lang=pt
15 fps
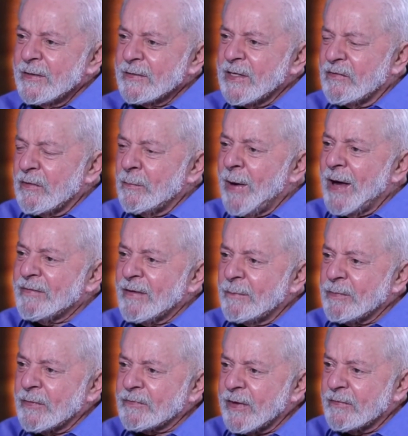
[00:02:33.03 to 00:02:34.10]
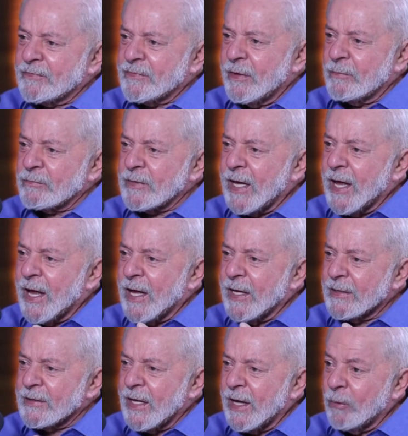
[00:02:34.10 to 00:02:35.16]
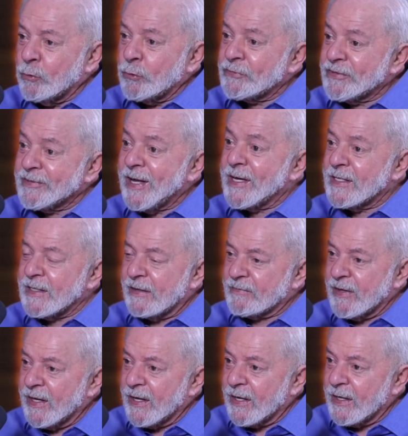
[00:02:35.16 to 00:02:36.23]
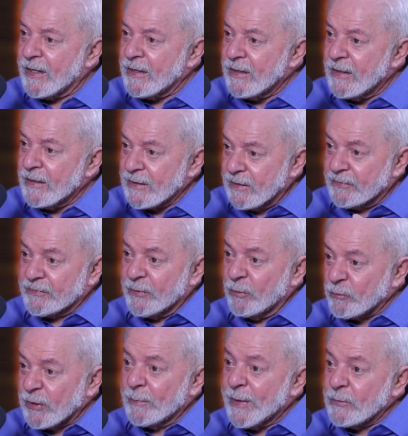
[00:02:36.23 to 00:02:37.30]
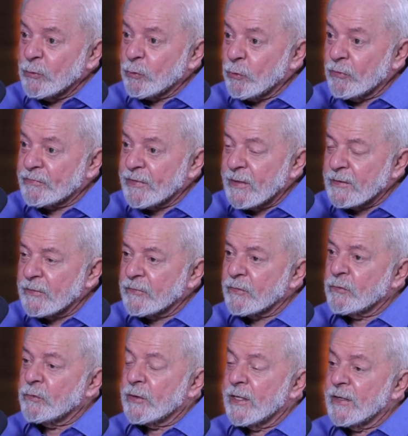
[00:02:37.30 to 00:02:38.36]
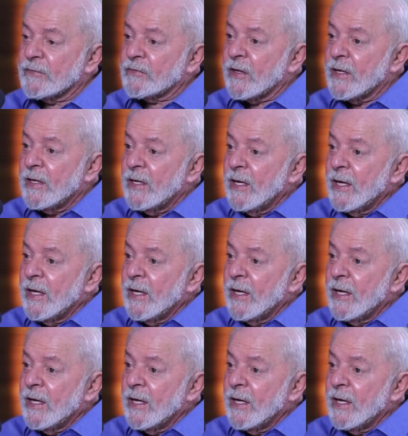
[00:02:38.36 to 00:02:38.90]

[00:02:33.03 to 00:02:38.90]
teve mais abstenção da, da Rússia e da Inglaterra, que são também do Conselho de Segurança,